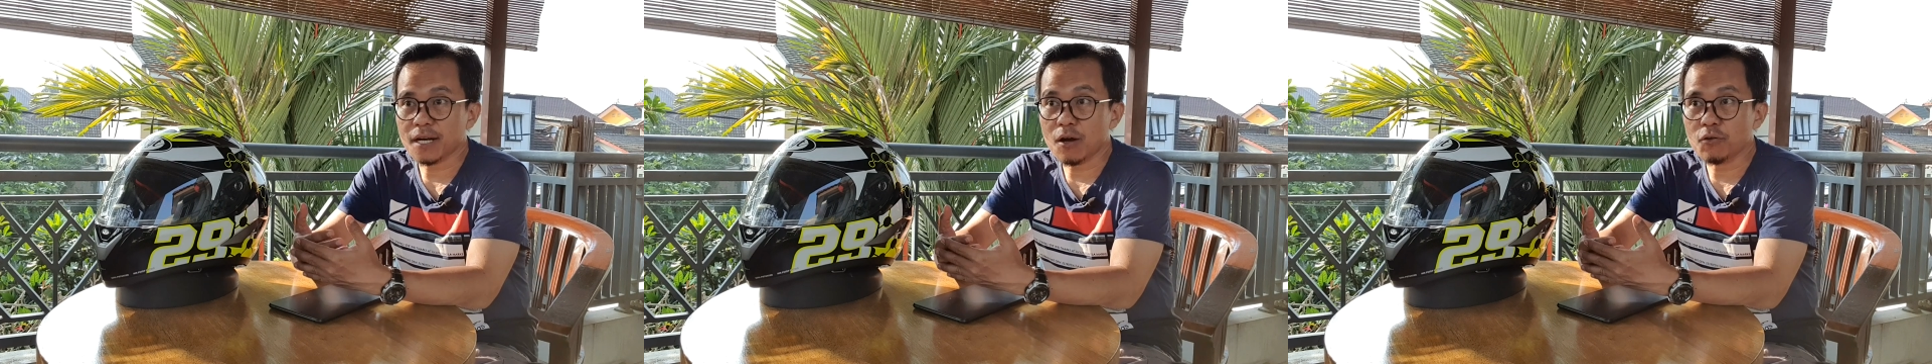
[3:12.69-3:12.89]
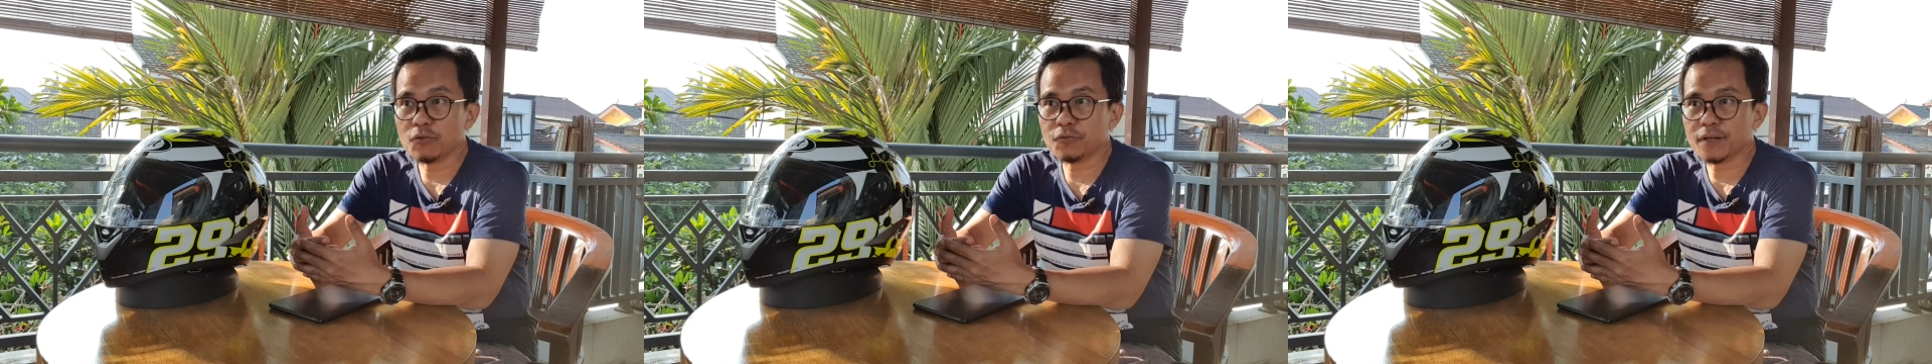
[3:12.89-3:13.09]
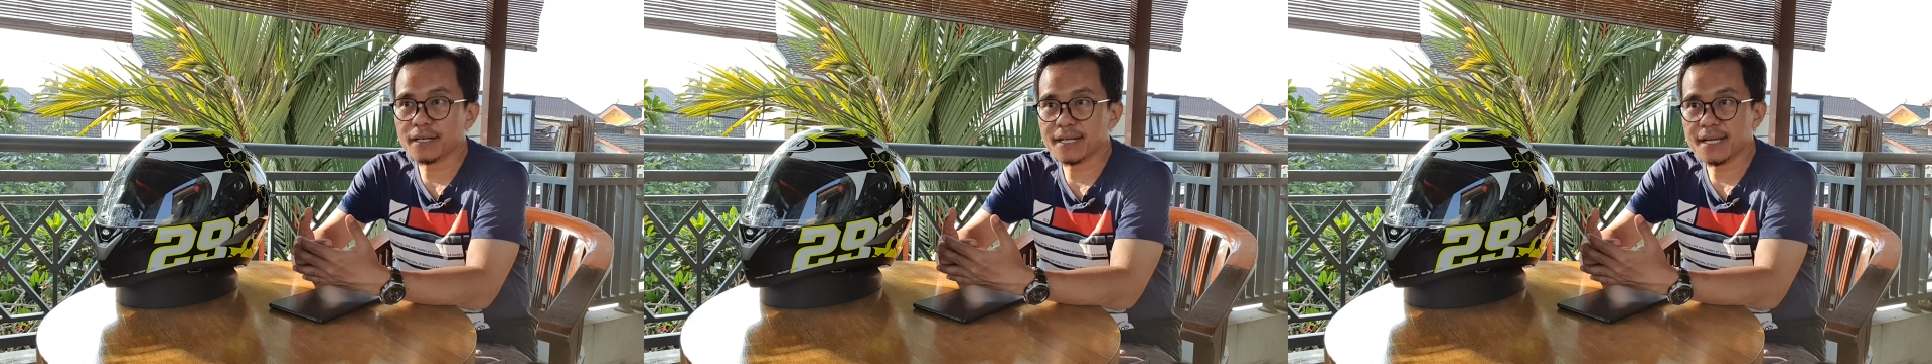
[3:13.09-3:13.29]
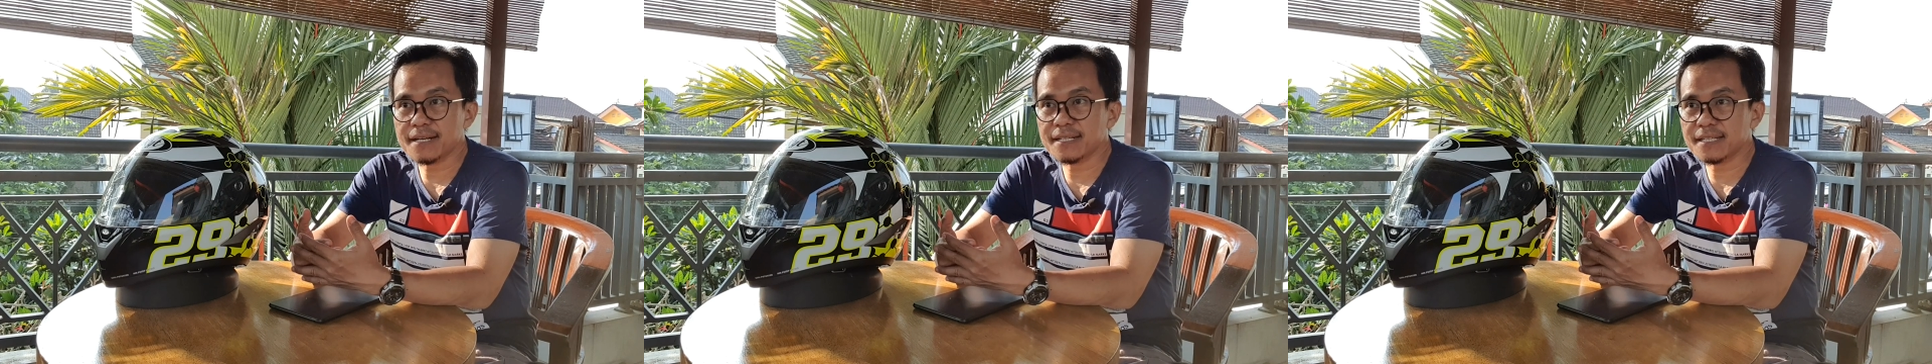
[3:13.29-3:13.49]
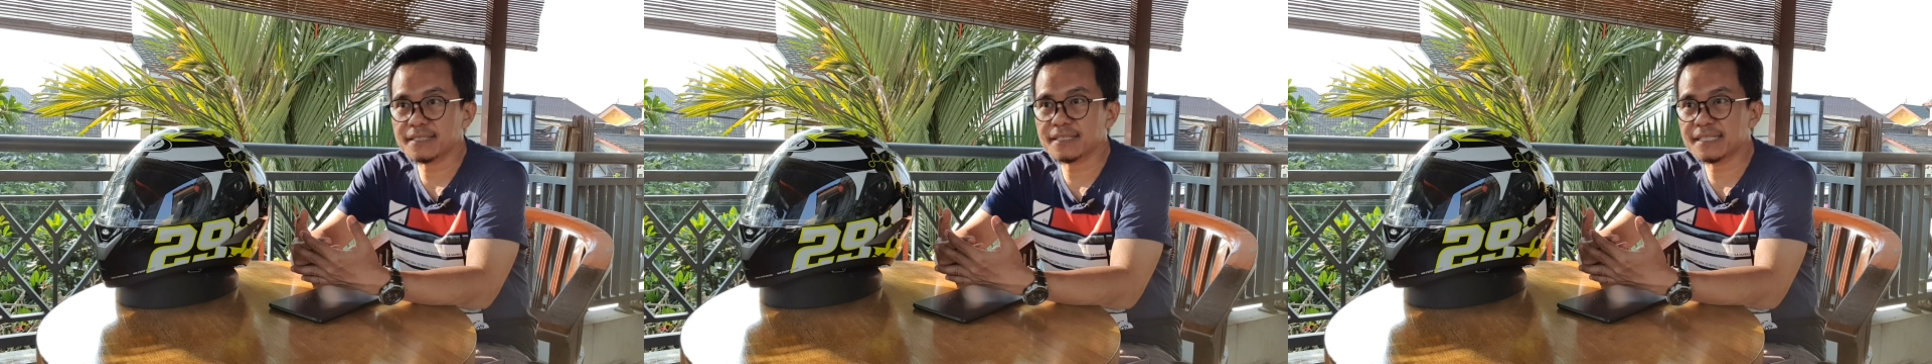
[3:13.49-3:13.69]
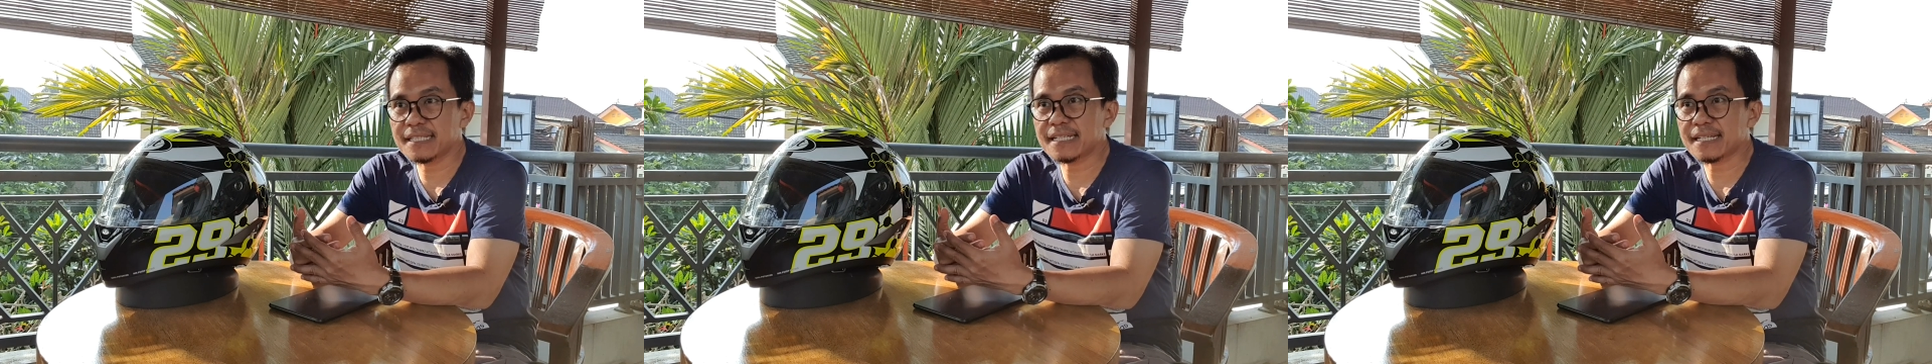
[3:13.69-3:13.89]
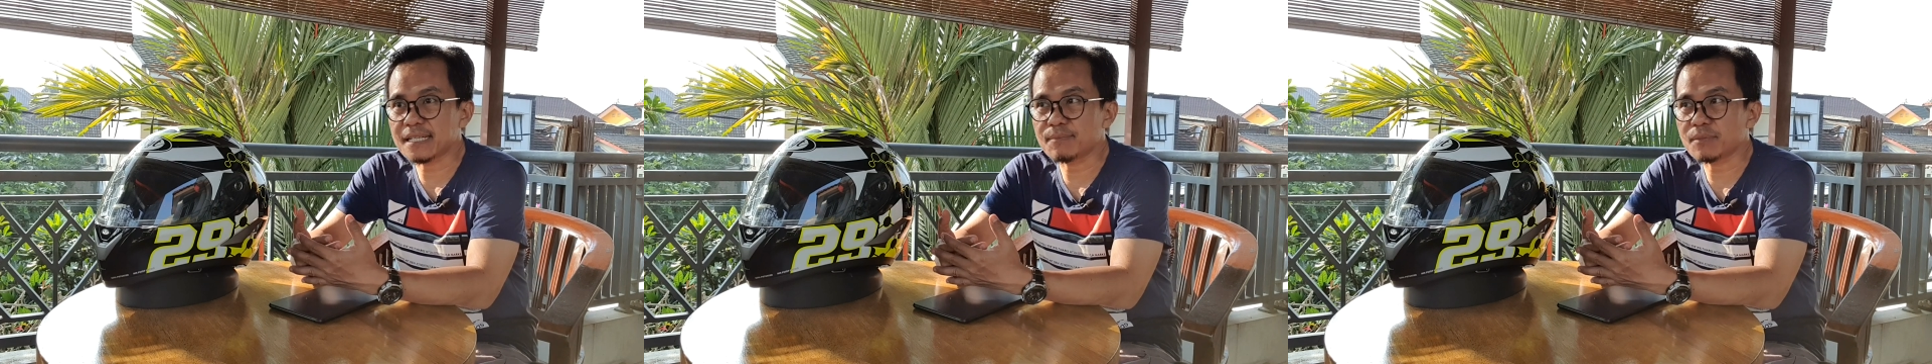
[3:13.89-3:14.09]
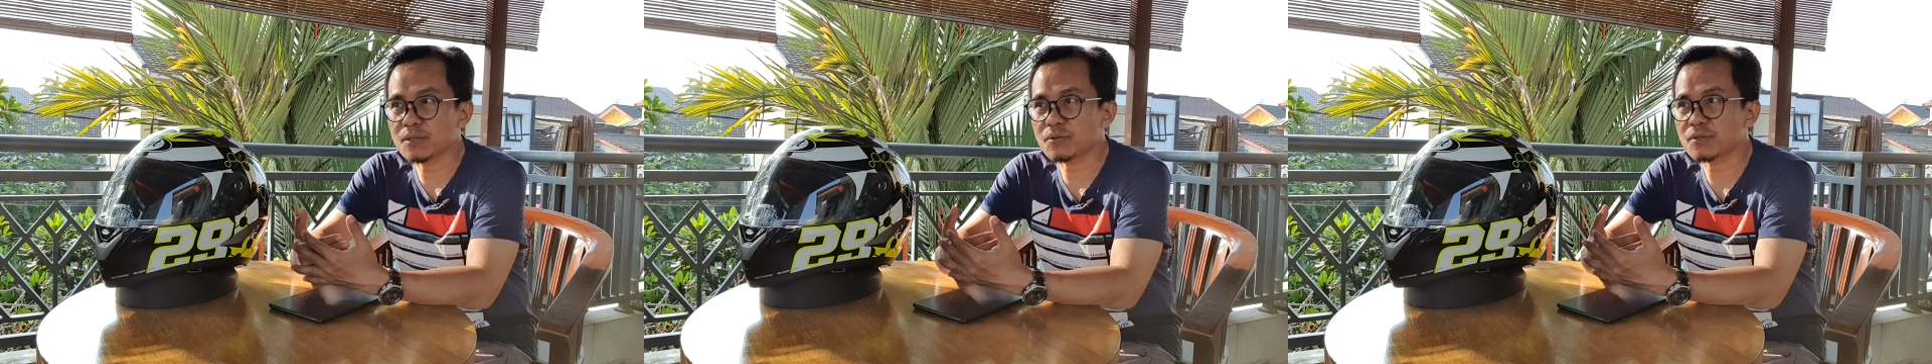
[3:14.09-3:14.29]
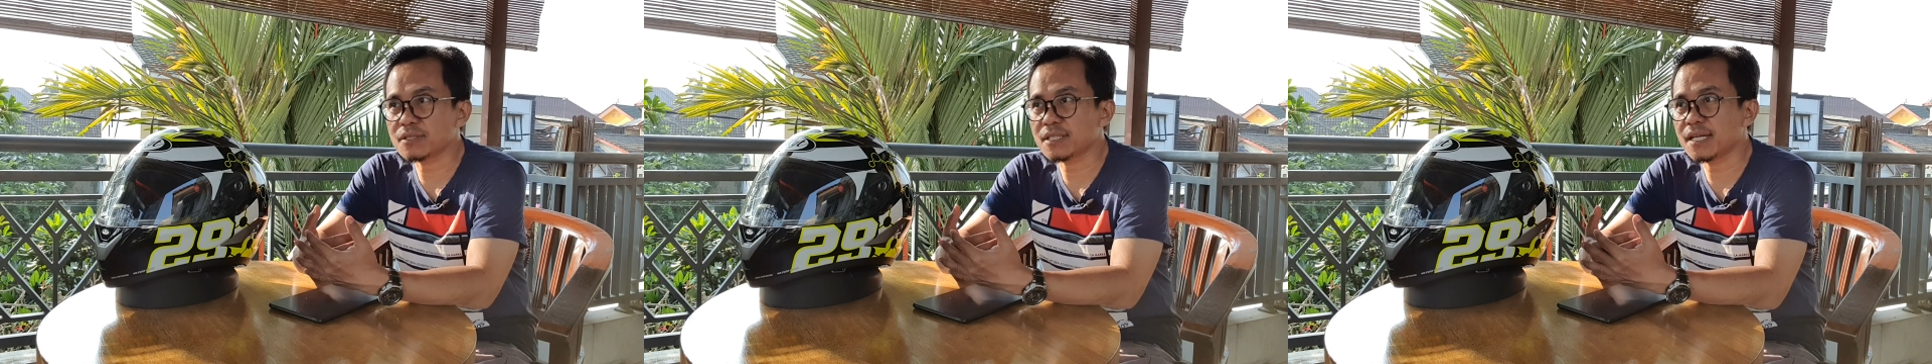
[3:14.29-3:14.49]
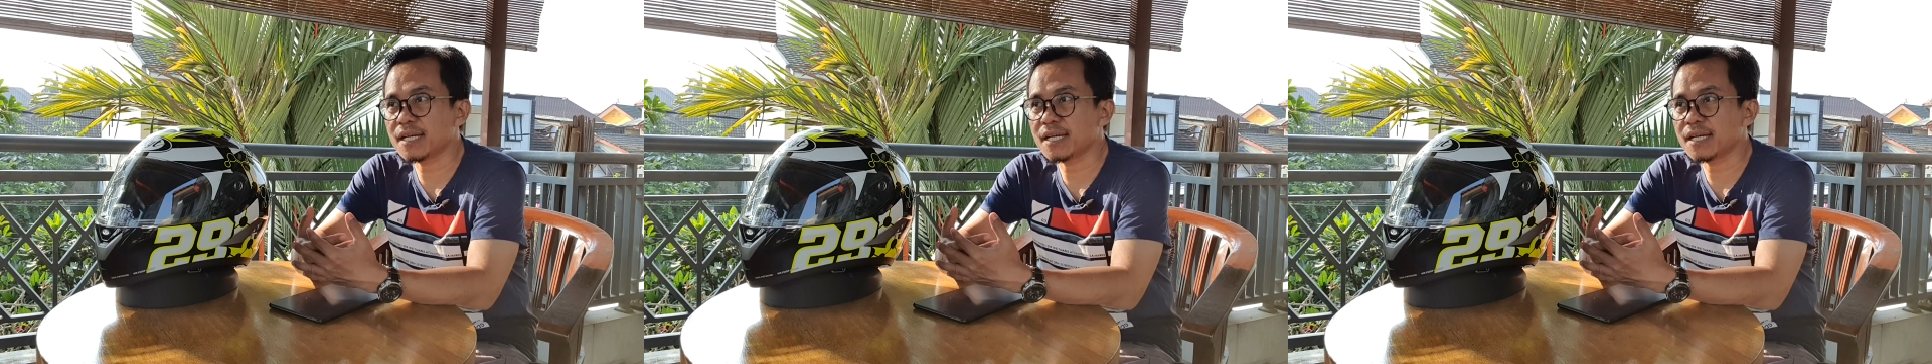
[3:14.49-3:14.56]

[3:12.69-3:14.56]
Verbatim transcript: Raul Fernandez sendiri menurut